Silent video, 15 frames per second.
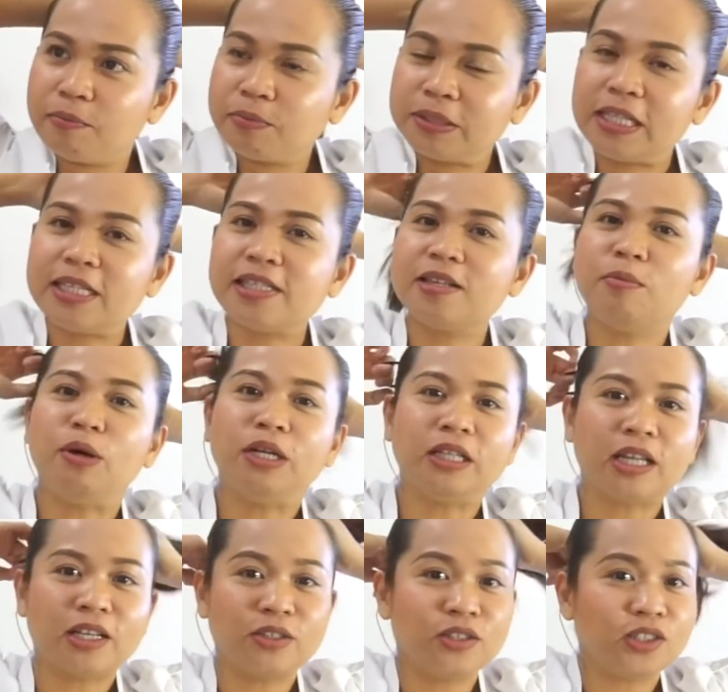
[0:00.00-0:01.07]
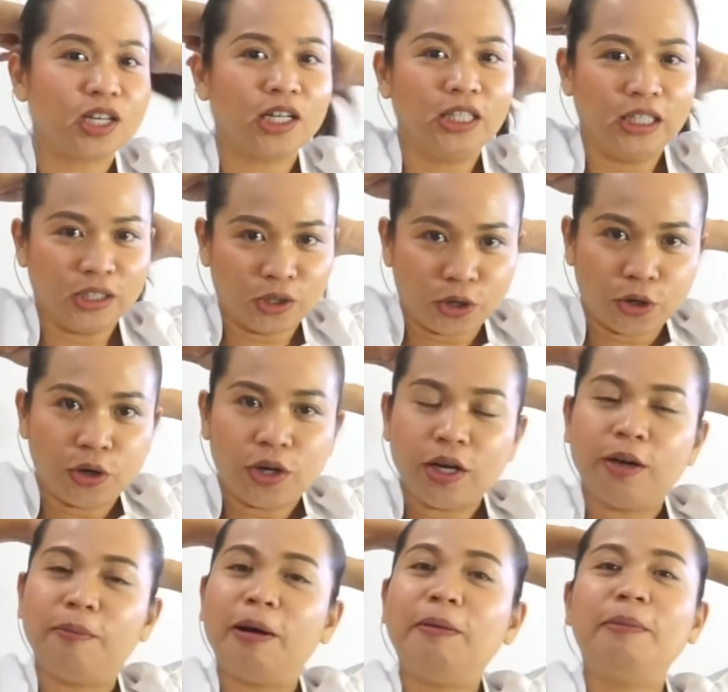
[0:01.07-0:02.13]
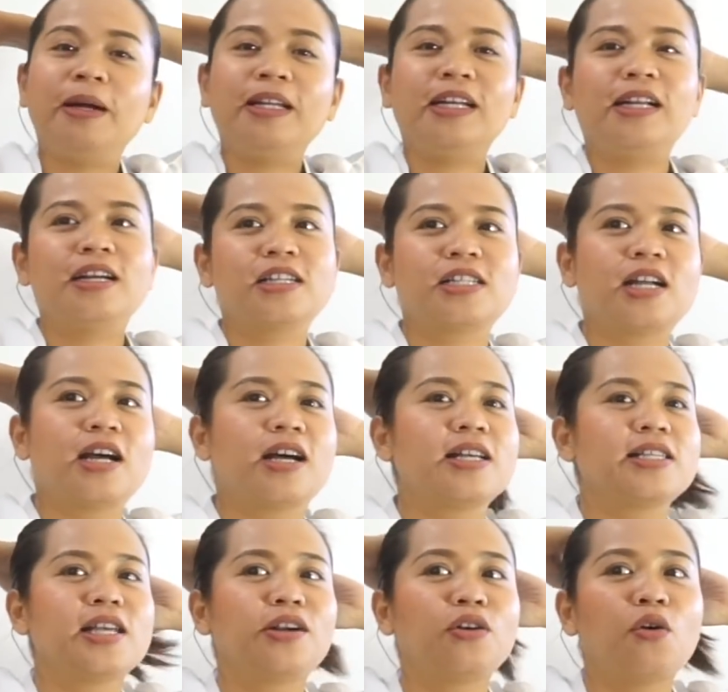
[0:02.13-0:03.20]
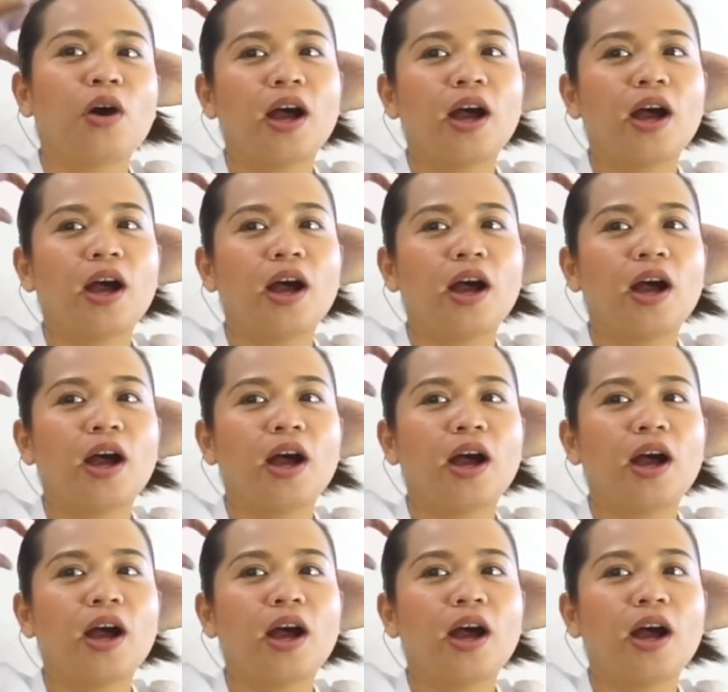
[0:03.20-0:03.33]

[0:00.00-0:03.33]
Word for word: since na-monetize yung channel ko, baboy na lang siya kasi wrong